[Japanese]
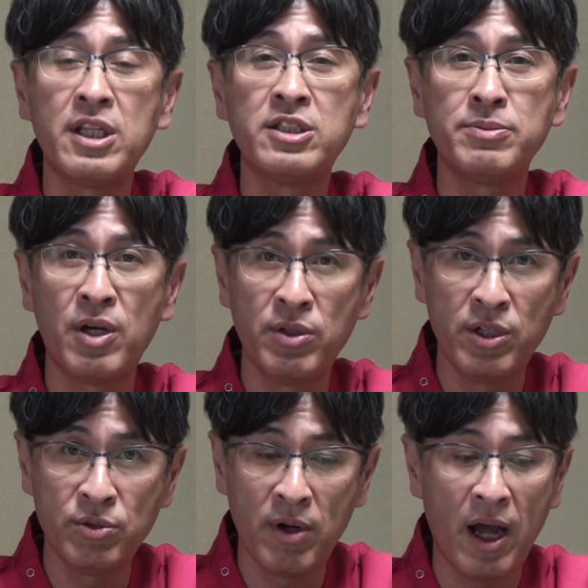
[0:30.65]
てしまう
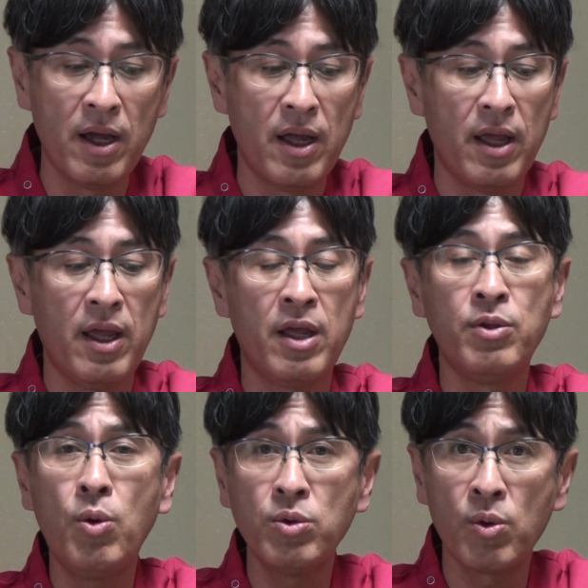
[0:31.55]
理由は、
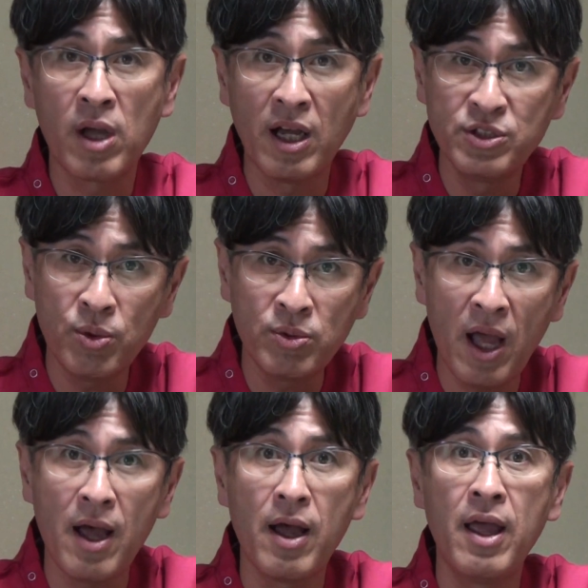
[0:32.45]
脳の過剰
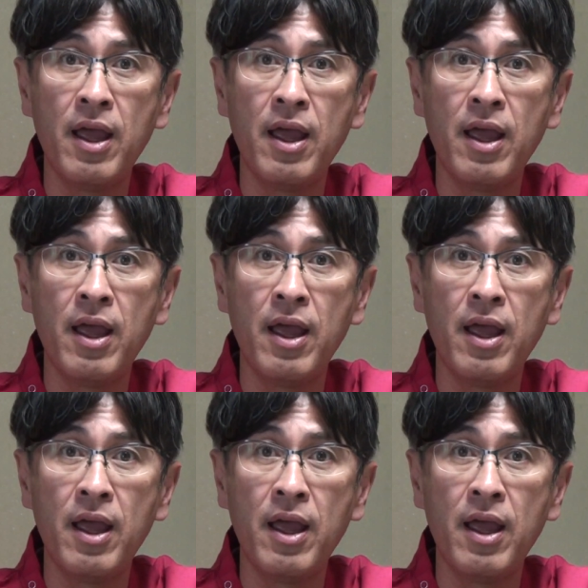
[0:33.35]
な、